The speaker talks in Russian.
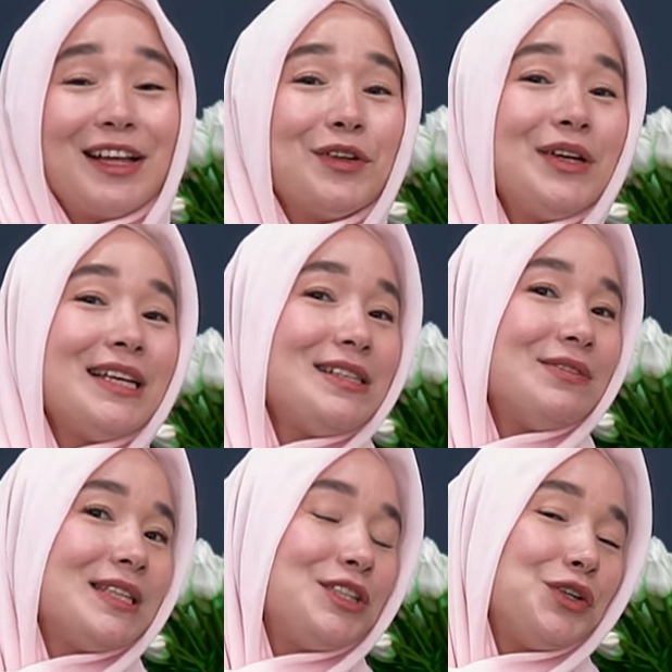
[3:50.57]
Ну а если
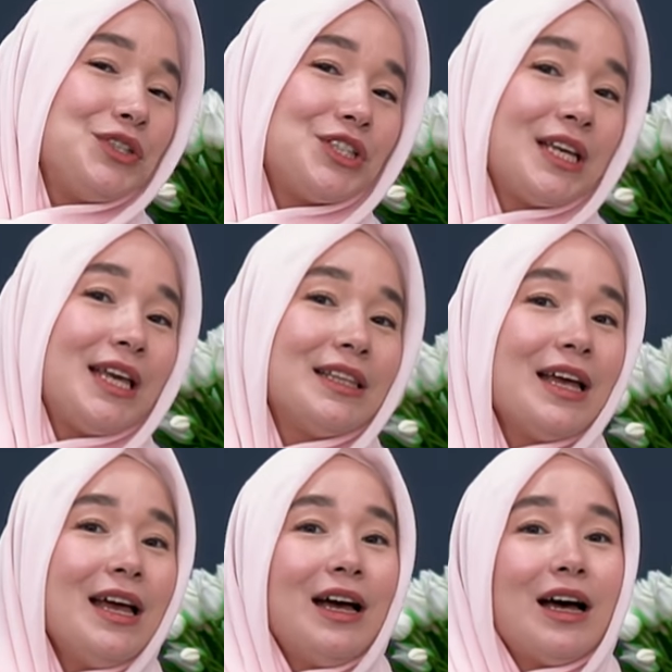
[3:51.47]
вы сошьете жакет
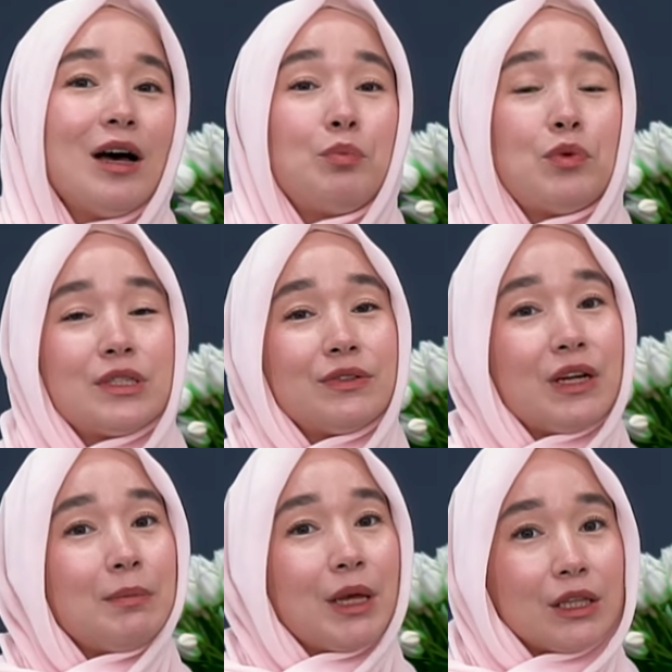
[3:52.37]
а, по
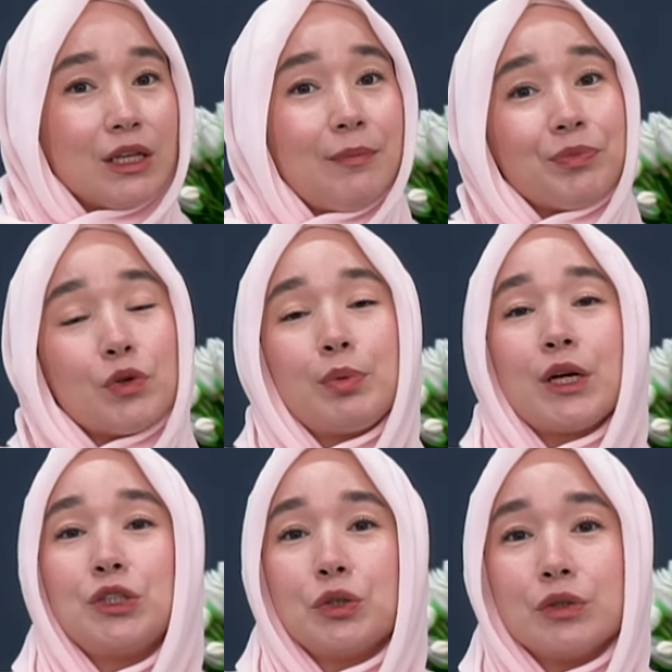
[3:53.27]
современной,
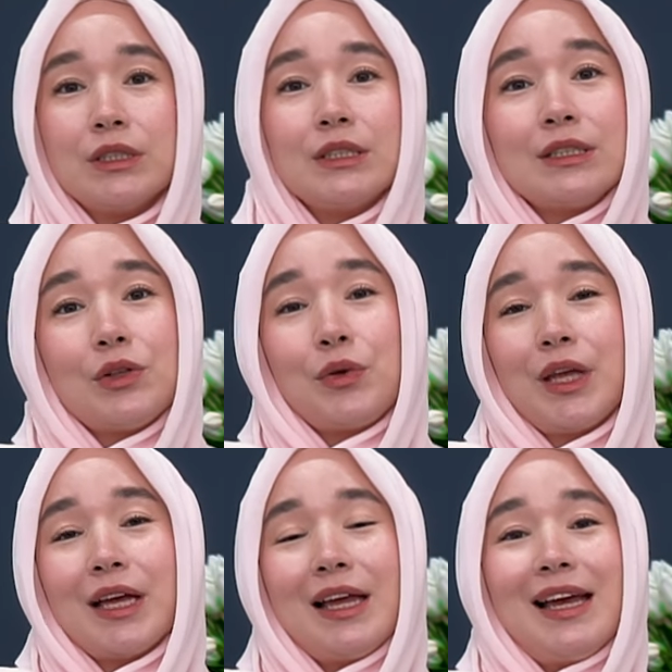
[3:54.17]
упрощенной
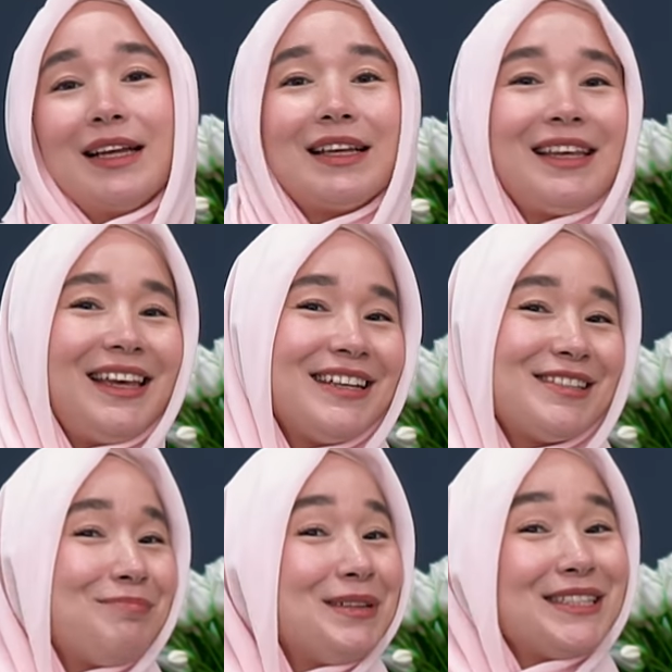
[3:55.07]
технологии, таких
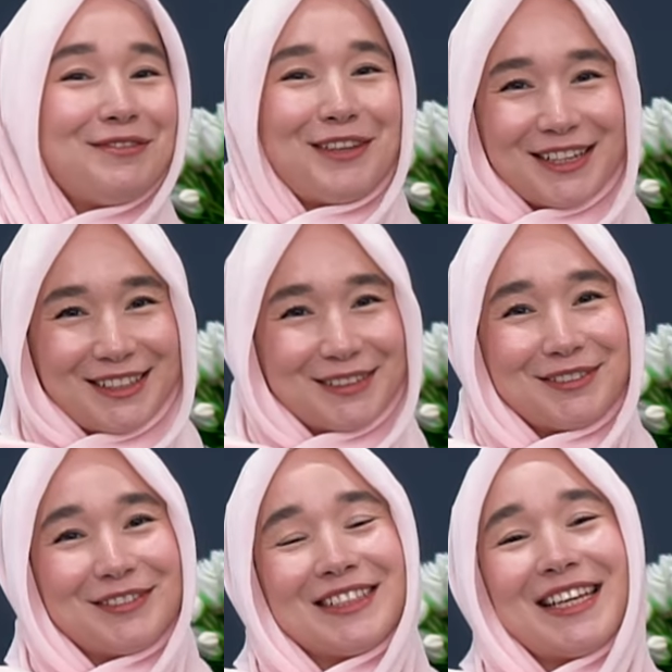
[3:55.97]
спецэффектов
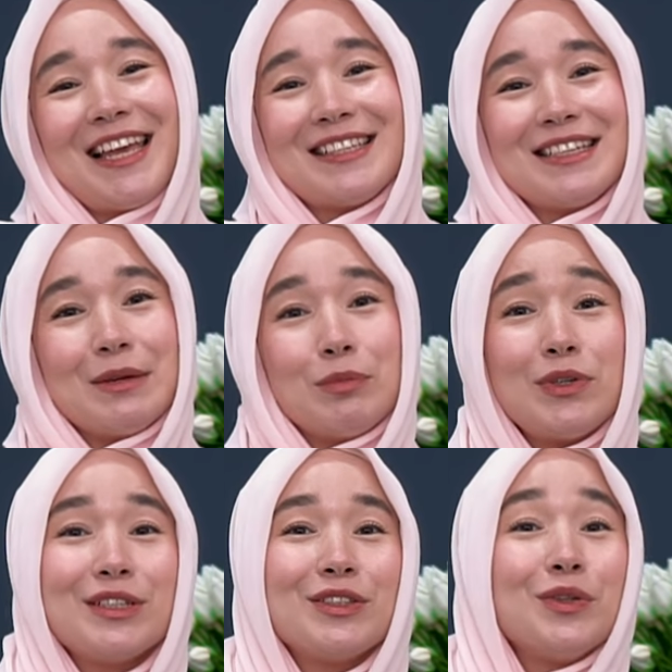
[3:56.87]
в жакете не
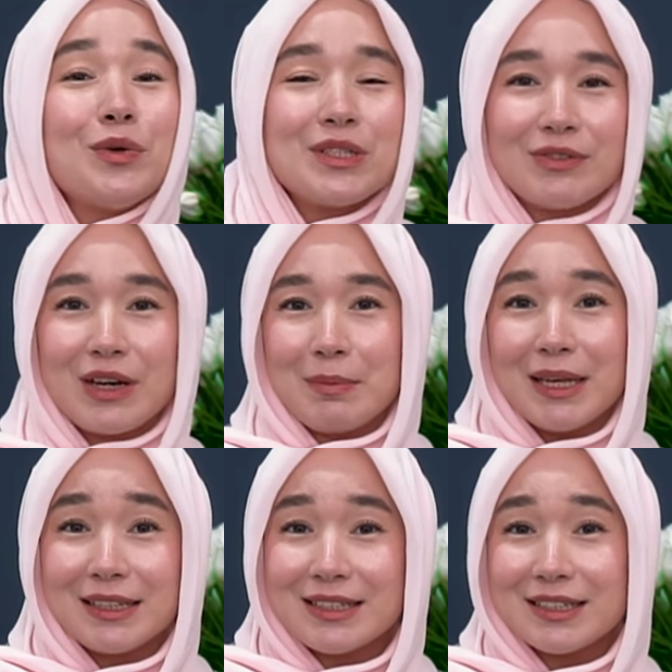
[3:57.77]
будет, но
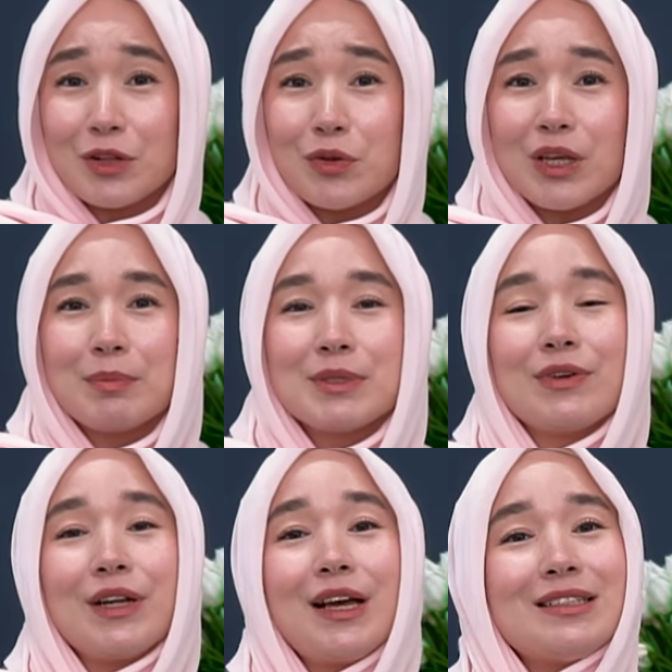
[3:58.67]
современные технологии
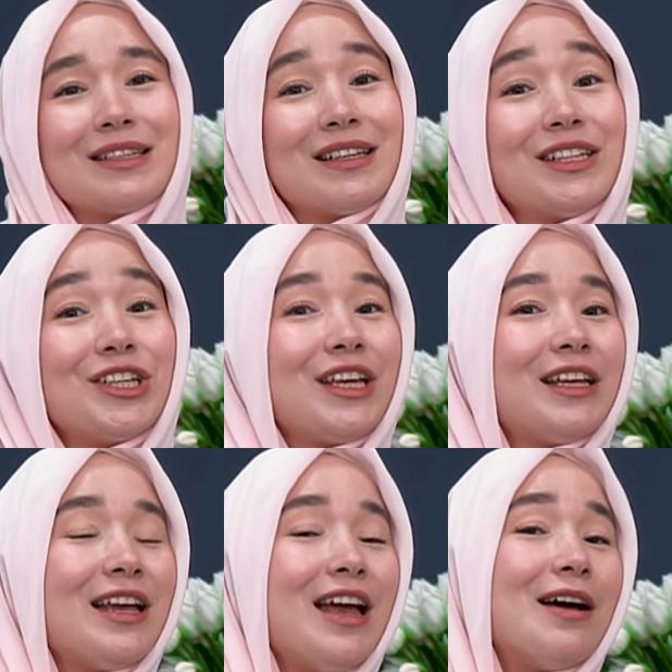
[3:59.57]
позволяют создать
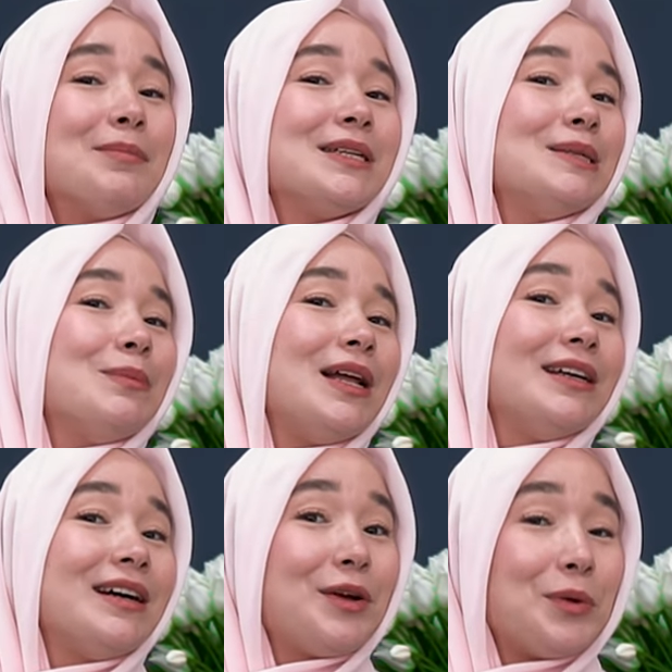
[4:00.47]
жакет
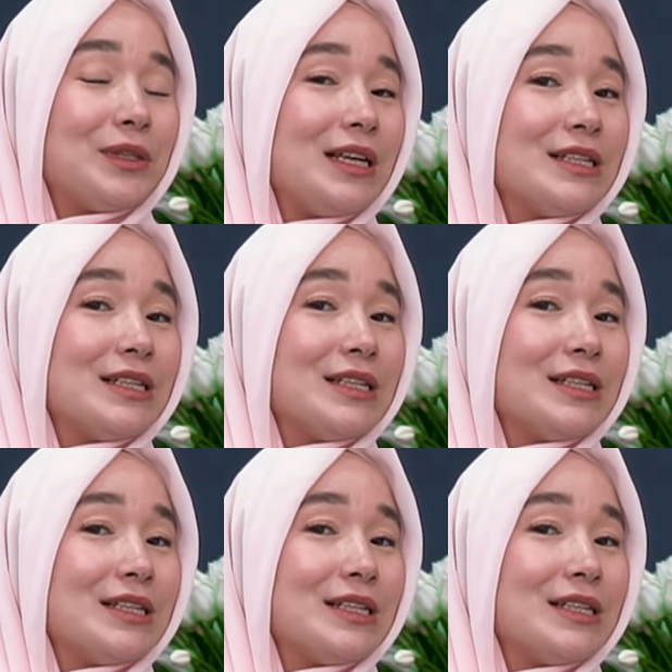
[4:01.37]
максимально короткие